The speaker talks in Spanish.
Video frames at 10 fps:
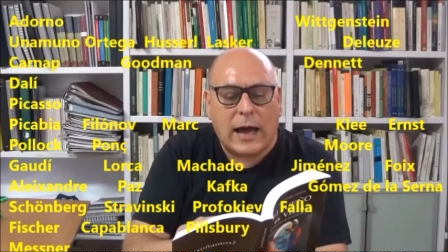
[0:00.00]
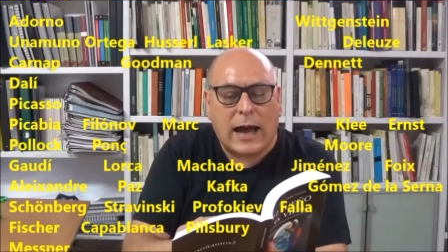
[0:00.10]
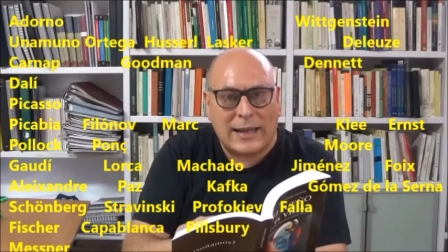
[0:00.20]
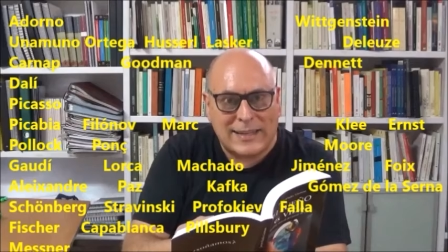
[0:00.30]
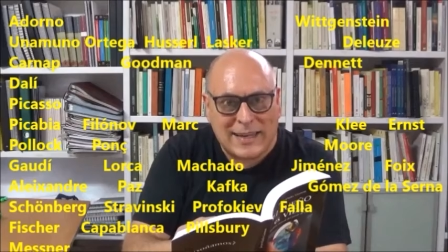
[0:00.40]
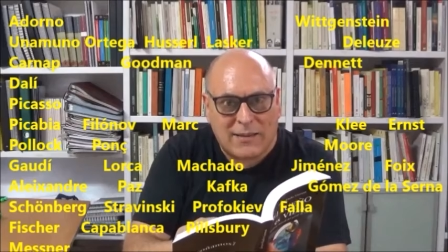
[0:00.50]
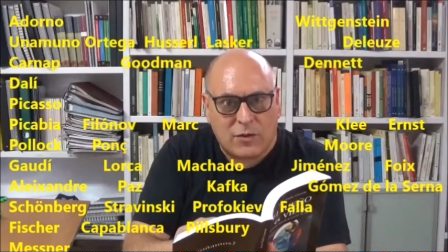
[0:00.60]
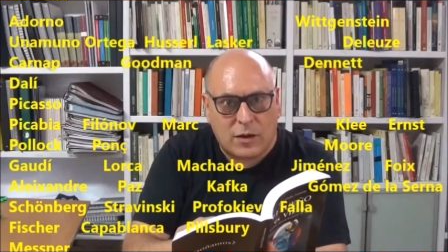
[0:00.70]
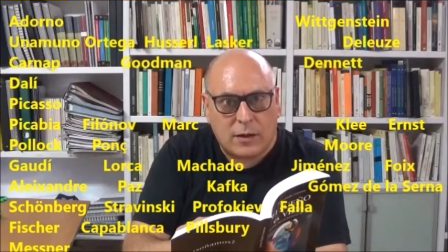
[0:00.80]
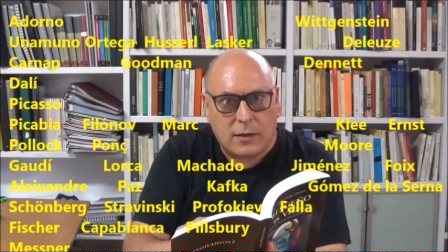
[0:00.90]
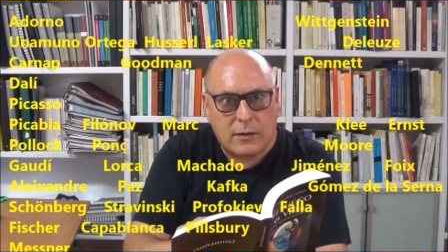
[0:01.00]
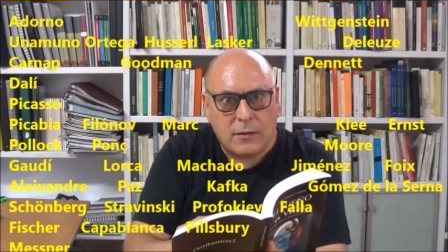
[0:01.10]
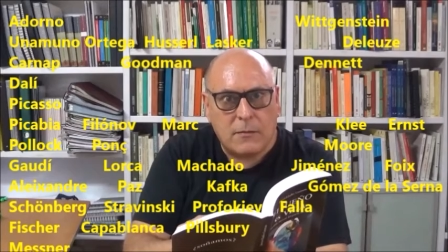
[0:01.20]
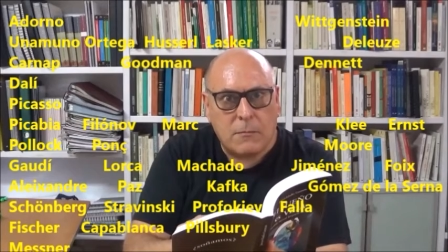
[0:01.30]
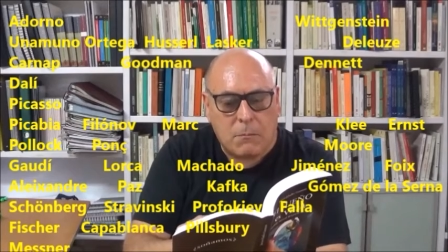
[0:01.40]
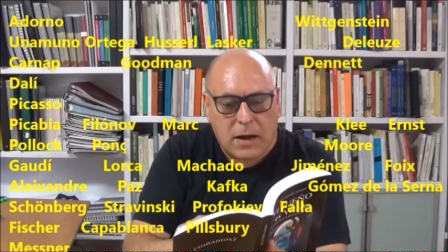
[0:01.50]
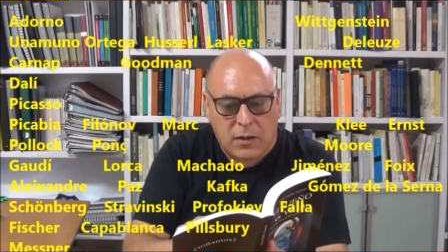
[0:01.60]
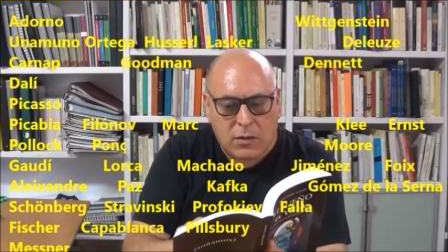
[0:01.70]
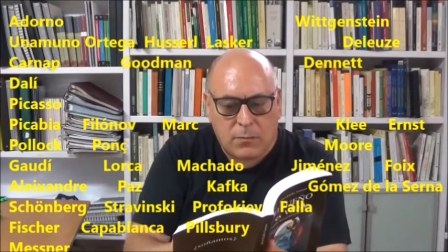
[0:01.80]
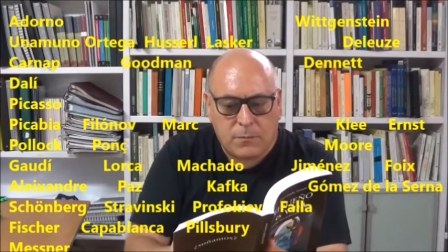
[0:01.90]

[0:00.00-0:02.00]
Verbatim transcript: Alessandre, Paz.